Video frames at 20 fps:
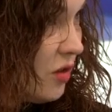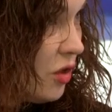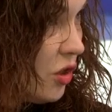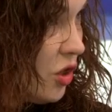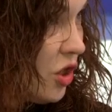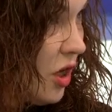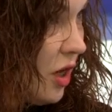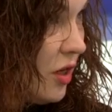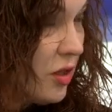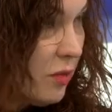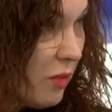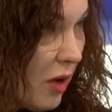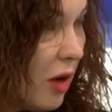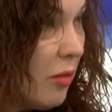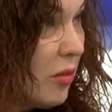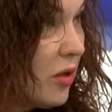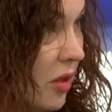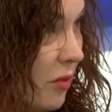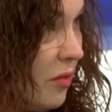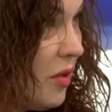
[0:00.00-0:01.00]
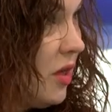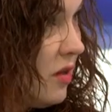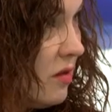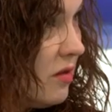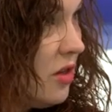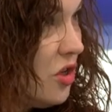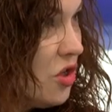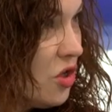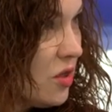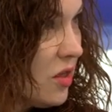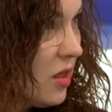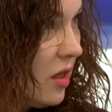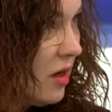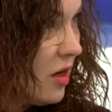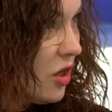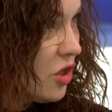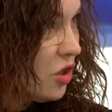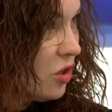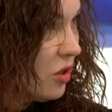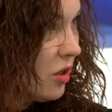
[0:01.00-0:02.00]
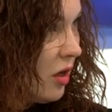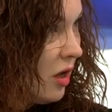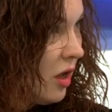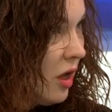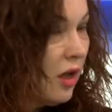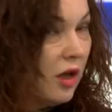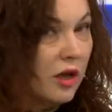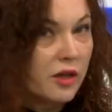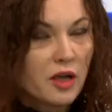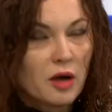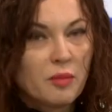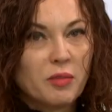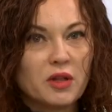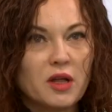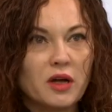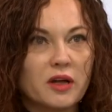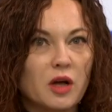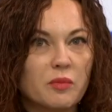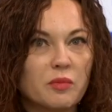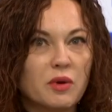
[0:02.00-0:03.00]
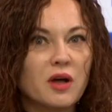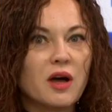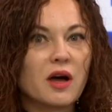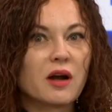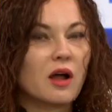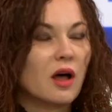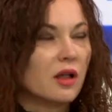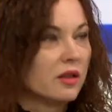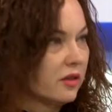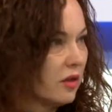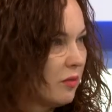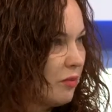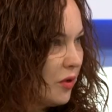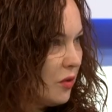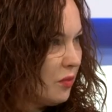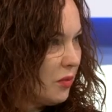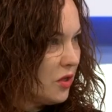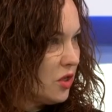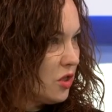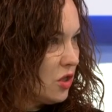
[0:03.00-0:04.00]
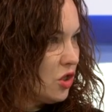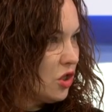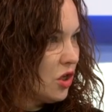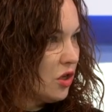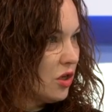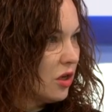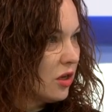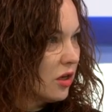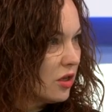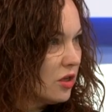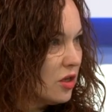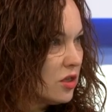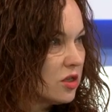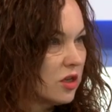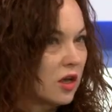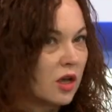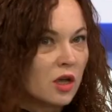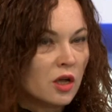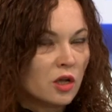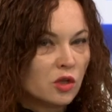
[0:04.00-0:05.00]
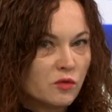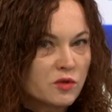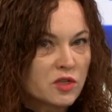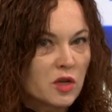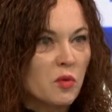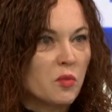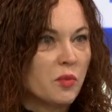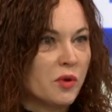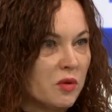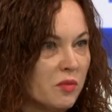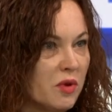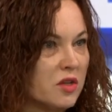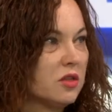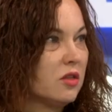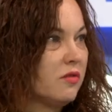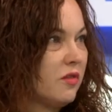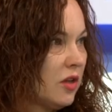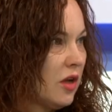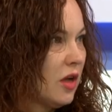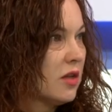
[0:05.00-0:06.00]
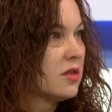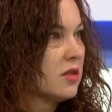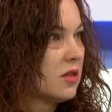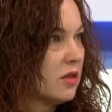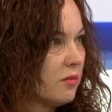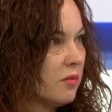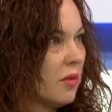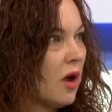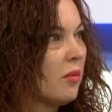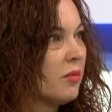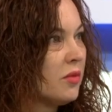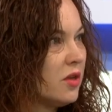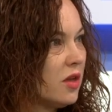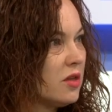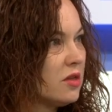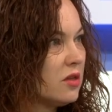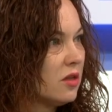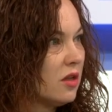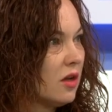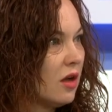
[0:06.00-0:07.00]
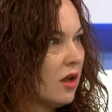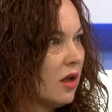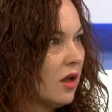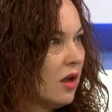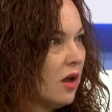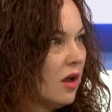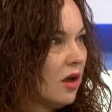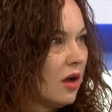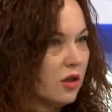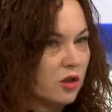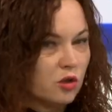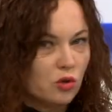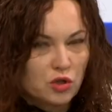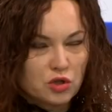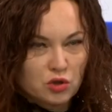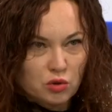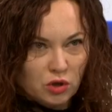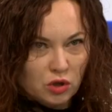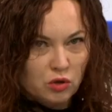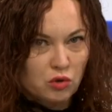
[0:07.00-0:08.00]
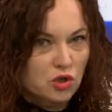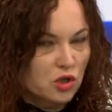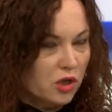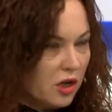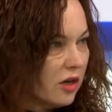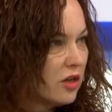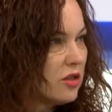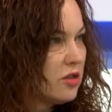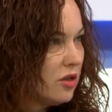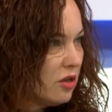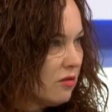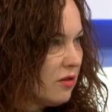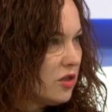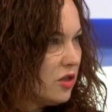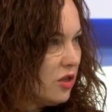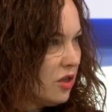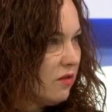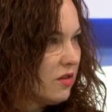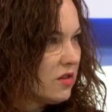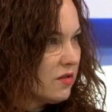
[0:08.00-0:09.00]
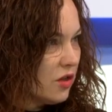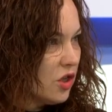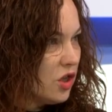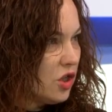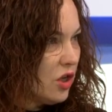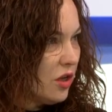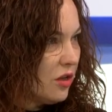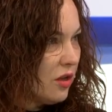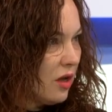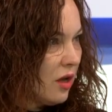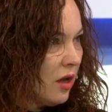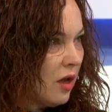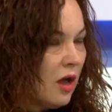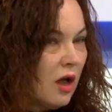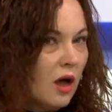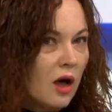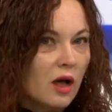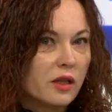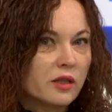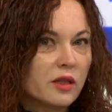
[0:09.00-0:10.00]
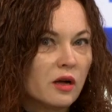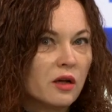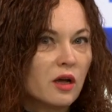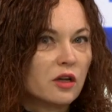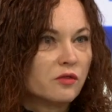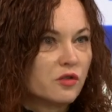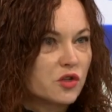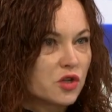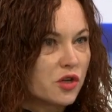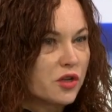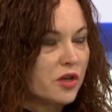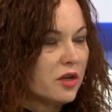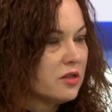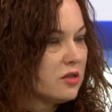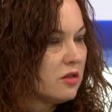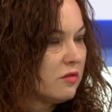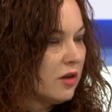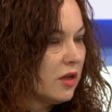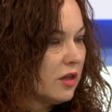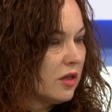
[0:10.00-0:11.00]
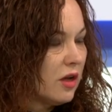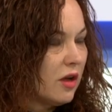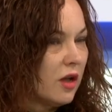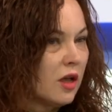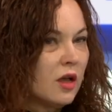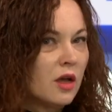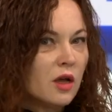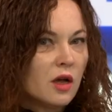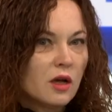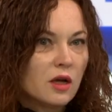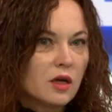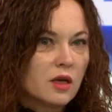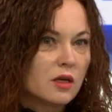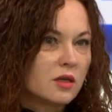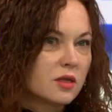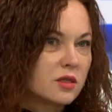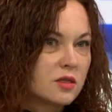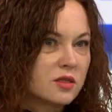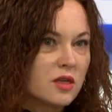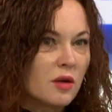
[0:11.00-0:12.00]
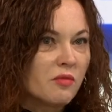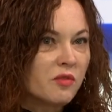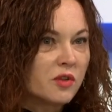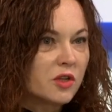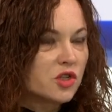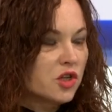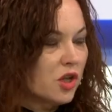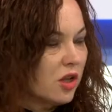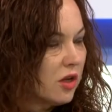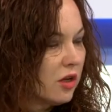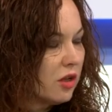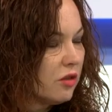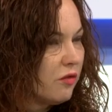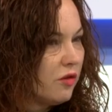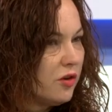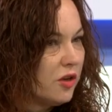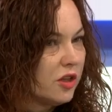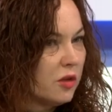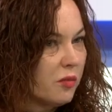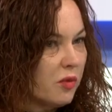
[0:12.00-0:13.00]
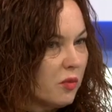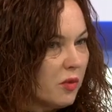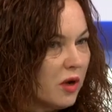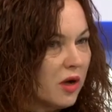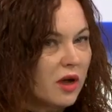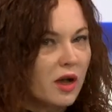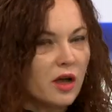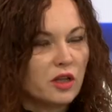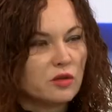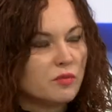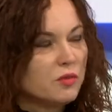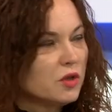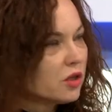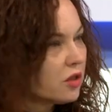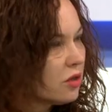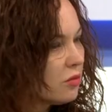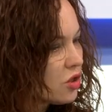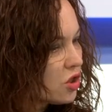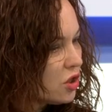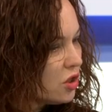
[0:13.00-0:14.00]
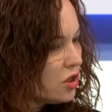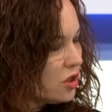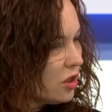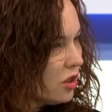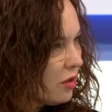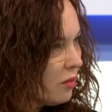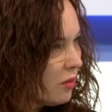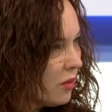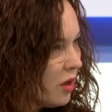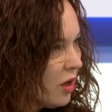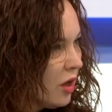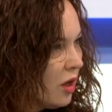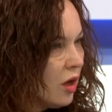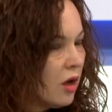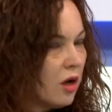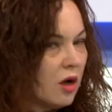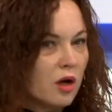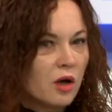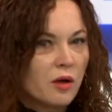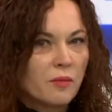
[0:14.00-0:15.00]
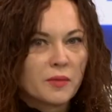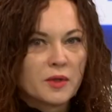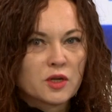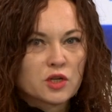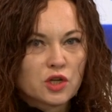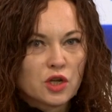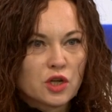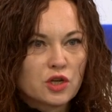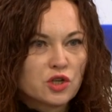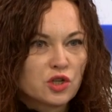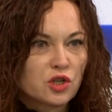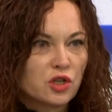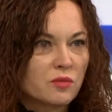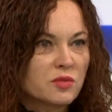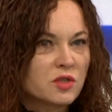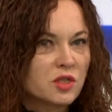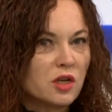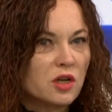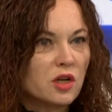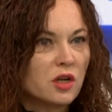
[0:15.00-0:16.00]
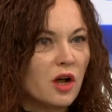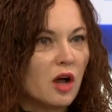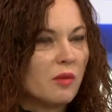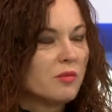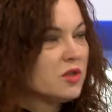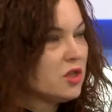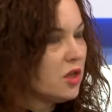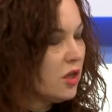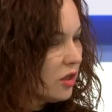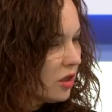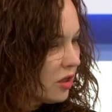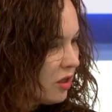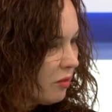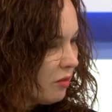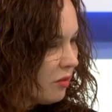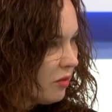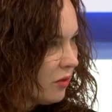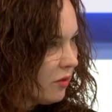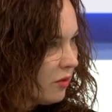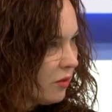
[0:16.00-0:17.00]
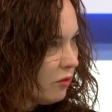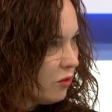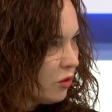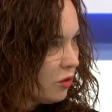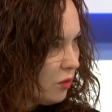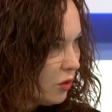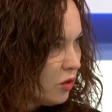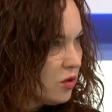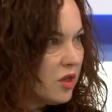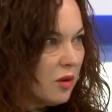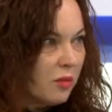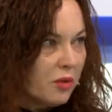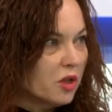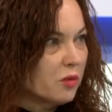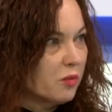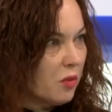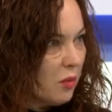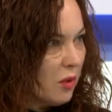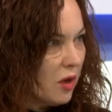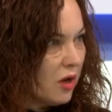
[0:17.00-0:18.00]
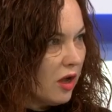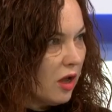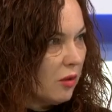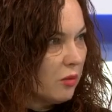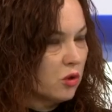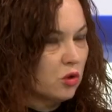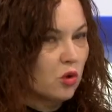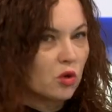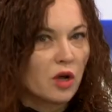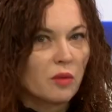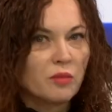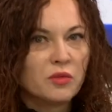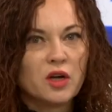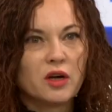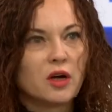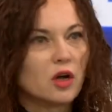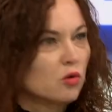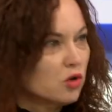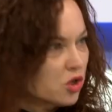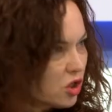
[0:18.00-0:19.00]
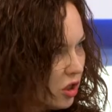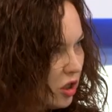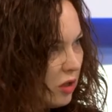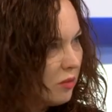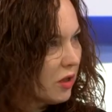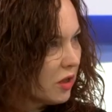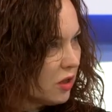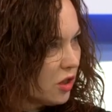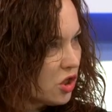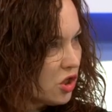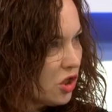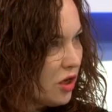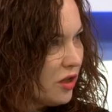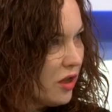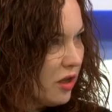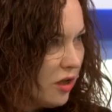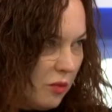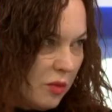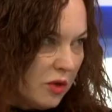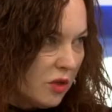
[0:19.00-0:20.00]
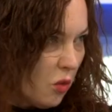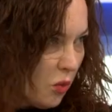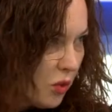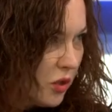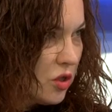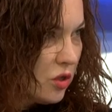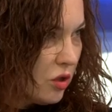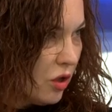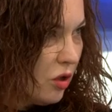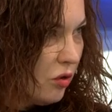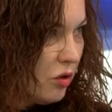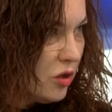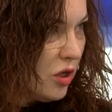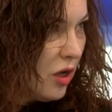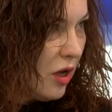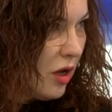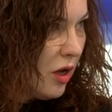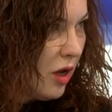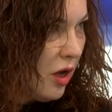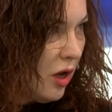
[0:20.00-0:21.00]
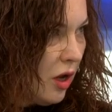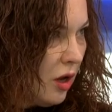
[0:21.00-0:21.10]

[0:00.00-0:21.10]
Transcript: встречались. Мамы добили встречи с Захарченко. Я была как бы гарантом при пересечении границы. Ну, вы сами понимаете, 12 мам едет, да? Э, то есть кто-то должен гарантировать их возвращение. Так. А так как движение «Антивойна» Э, с самого начала конфликта помогает мирным жителям, эм, женщинам, старикам, деткам. Вот мы 7 лет помогаем. То ко мне хорошее там отношение именно у простых людей.